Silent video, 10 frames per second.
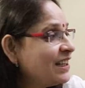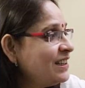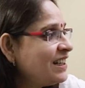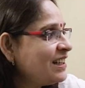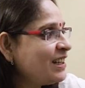
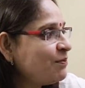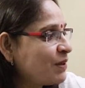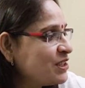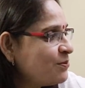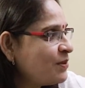ఎందుకంటే
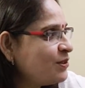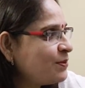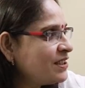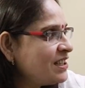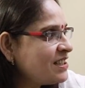
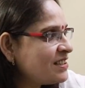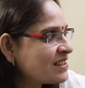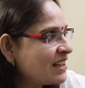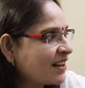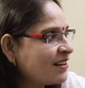పంచమాధిపతి
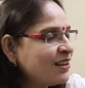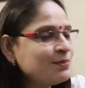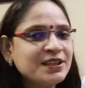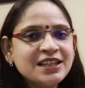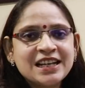
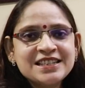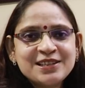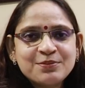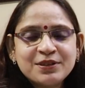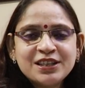లగ్నాధిపతి
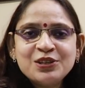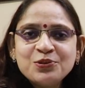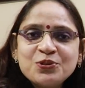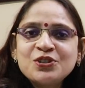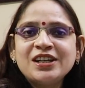కలిసేటప్పటికీ
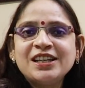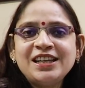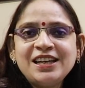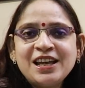యూజువల్లీ